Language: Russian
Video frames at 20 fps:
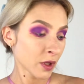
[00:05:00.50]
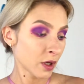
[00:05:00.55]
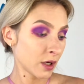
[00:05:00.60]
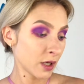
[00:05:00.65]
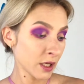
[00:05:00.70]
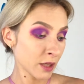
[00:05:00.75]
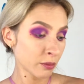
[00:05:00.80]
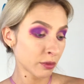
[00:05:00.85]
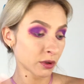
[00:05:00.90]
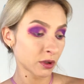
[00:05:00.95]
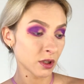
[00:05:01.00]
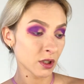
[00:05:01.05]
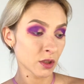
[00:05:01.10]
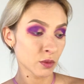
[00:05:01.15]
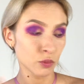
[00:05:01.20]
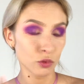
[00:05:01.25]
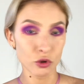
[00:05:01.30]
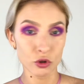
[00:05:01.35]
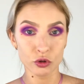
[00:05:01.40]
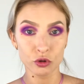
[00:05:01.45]
либо ты
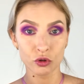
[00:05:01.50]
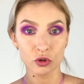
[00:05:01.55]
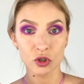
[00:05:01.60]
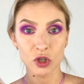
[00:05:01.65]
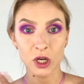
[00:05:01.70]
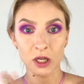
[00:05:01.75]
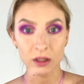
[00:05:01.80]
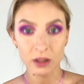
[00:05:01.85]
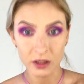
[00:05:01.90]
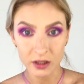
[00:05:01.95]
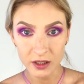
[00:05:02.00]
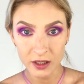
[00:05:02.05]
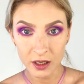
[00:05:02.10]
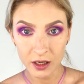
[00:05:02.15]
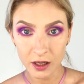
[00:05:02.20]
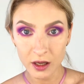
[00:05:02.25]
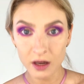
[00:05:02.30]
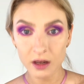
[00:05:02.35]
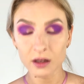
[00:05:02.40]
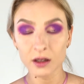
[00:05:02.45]
используешь
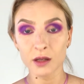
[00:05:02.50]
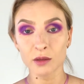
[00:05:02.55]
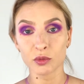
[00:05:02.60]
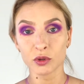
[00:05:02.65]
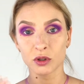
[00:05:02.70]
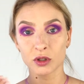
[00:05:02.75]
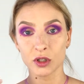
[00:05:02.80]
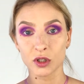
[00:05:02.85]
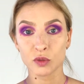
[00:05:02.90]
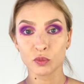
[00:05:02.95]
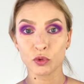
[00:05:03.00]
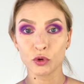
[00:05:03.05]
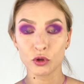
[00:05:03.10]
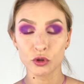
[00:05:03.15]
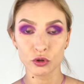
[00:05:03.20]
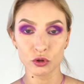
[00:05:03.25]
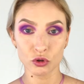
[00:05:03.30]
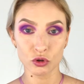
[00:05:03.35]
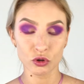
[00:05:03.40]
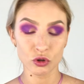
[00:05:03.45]
консилер, либо ты
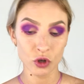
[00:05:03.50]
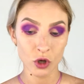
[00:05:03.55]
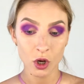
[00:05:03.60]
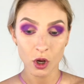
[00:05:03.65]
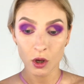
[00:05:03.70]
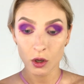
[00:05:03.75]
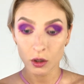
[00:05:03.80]
используешь